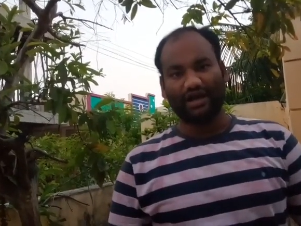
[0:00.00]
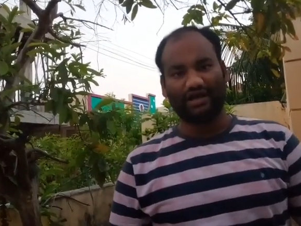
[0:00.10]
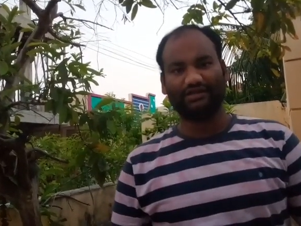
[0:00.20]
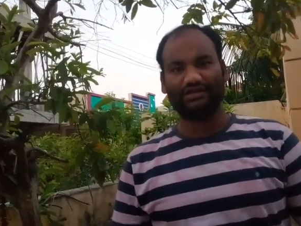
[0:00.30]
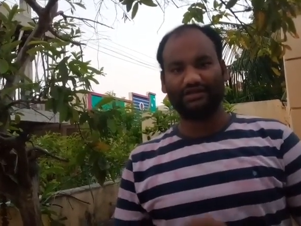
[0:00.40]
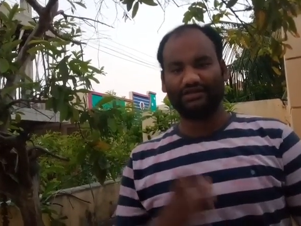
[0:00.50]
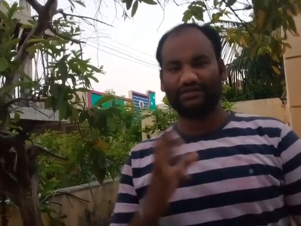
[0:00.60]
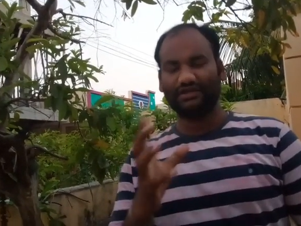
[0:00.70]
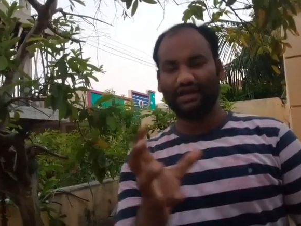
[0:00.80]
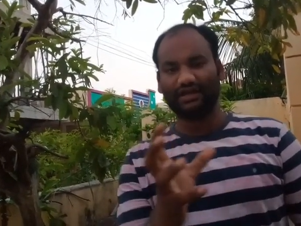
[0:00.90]
అది
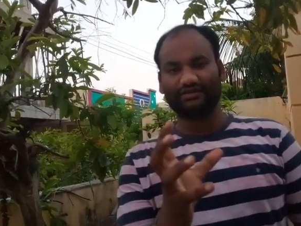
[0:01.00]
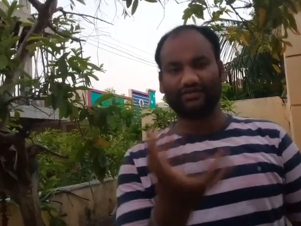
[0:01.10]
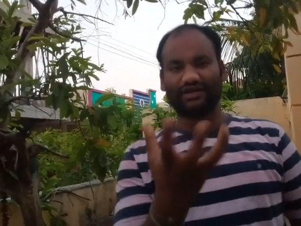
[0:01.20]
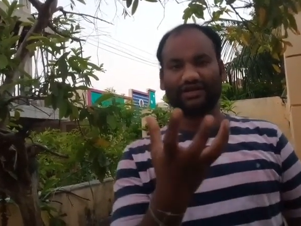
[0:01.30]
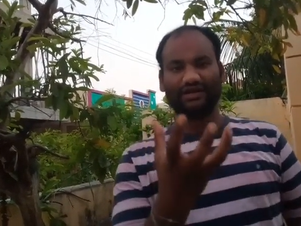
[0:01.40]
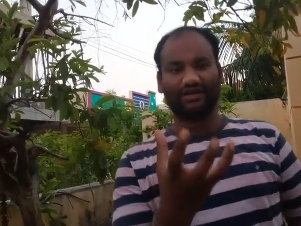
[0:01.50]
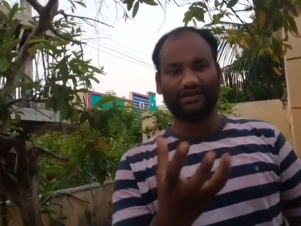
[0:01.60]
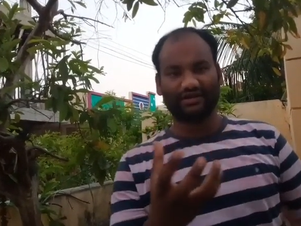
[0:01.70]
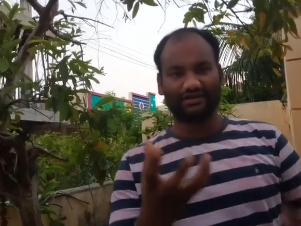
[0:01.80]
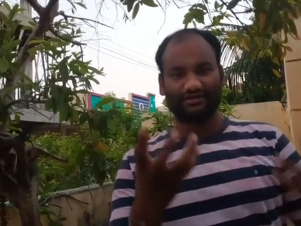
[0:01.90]
నాలుగైదు రకాల
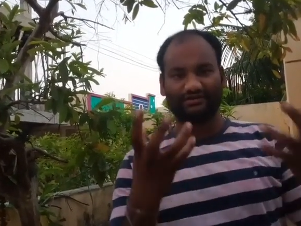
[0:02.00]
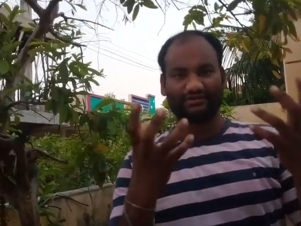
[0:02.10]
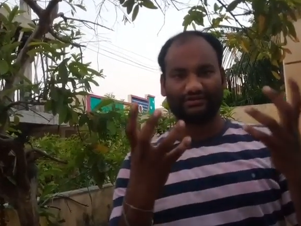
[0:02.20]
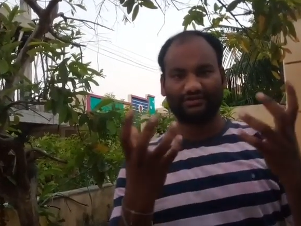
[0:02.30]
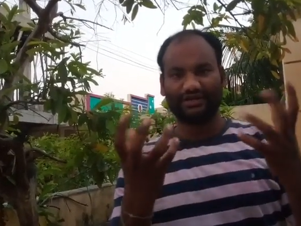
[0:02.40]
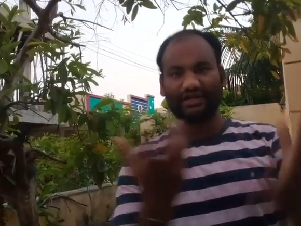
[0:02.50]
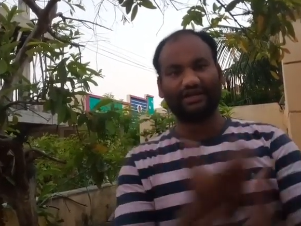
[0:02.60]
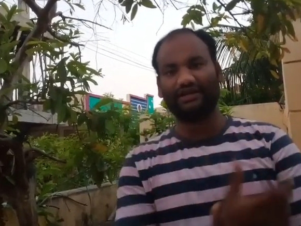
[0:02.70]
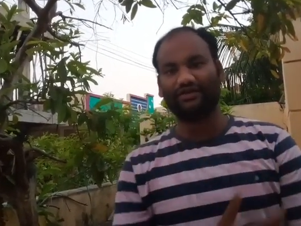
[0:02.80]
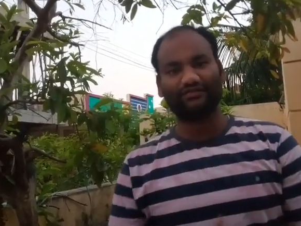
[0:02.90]

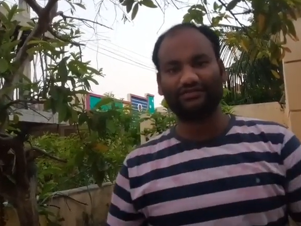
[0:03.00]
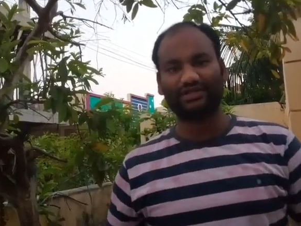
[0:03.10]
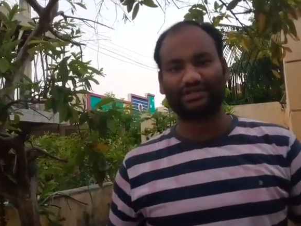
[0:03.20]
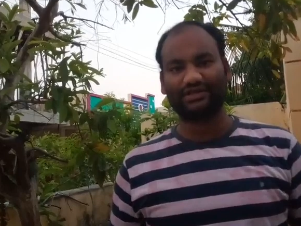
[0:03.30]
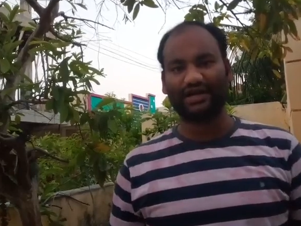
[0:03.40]
కలర్లలో ఉంటుంది